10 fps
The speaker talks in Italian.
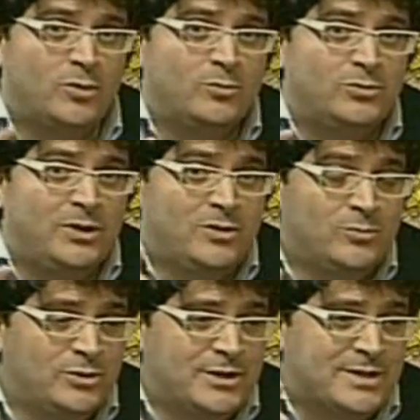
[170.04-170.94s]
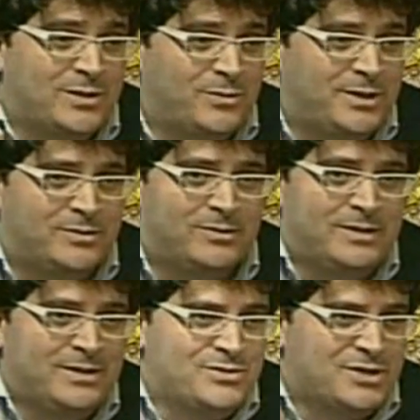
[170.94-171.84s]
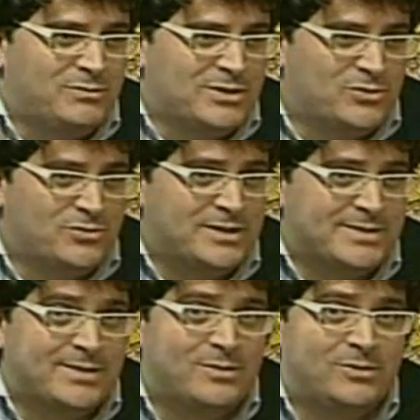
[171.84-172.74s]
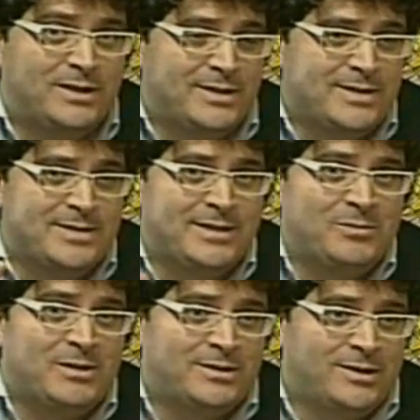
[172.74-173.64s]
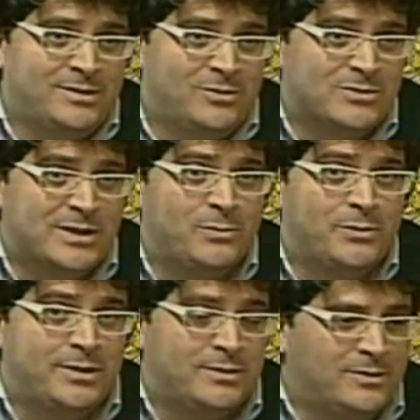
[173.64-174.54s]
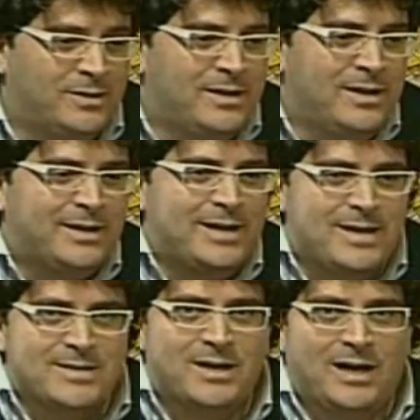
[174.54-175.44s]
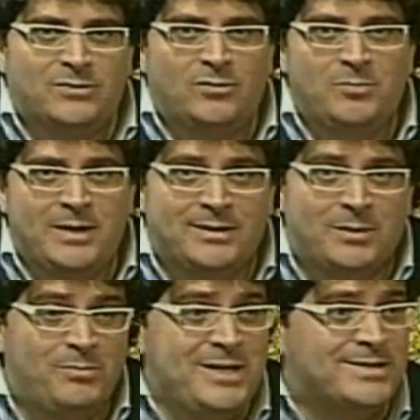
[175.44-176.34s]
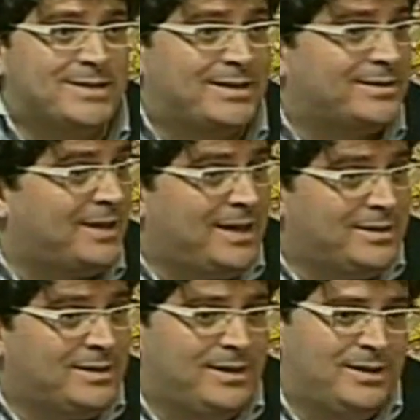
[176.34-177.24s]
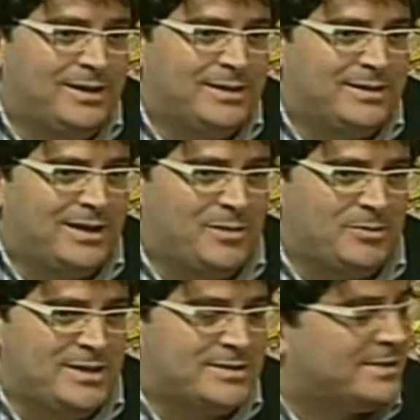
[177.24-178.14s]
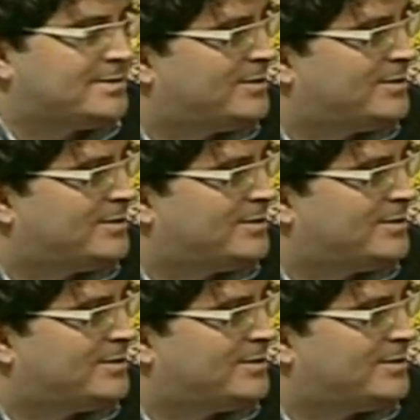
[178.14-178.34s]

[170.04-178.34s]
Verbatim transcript: comune, il comune di San Quirino. C'è un'associazione che si chiama Atletico San Quirino che attualmente Adesso, è bistrattata ne parleremo, ne